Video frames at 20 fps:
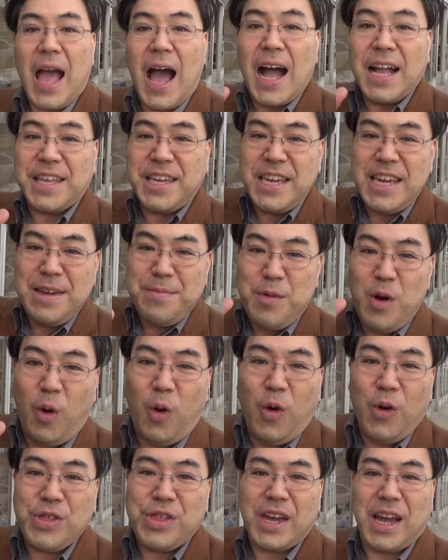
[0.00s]
アキーム
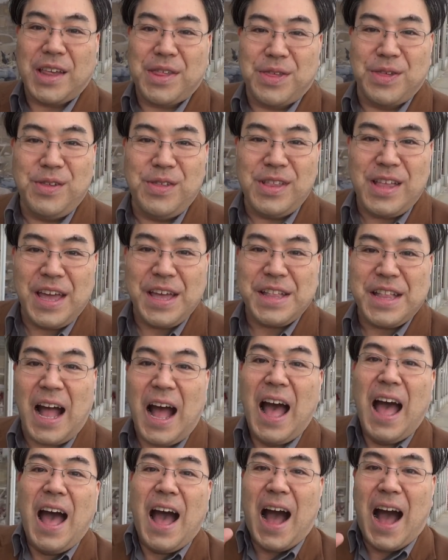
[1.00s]
王子が住んでい
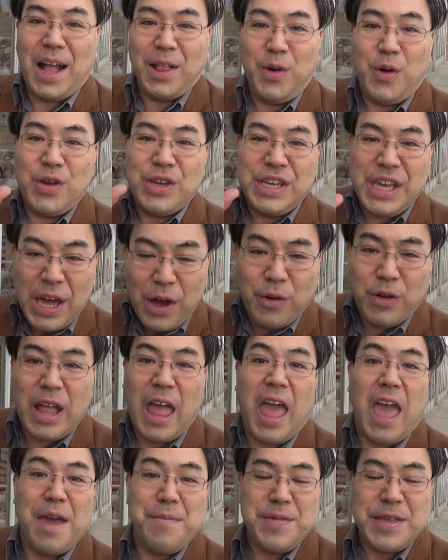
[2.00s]
たあの家を
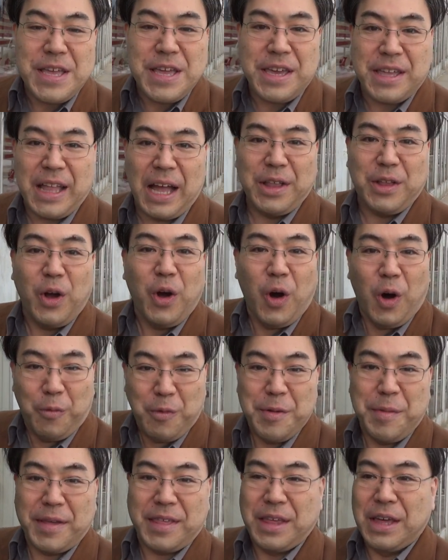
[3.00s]
ね、え見に行きたいと
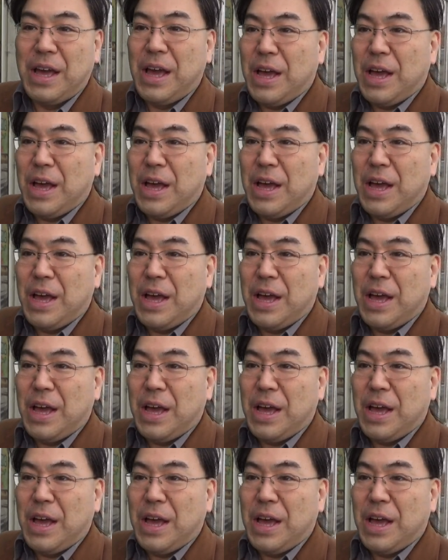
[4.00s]
思います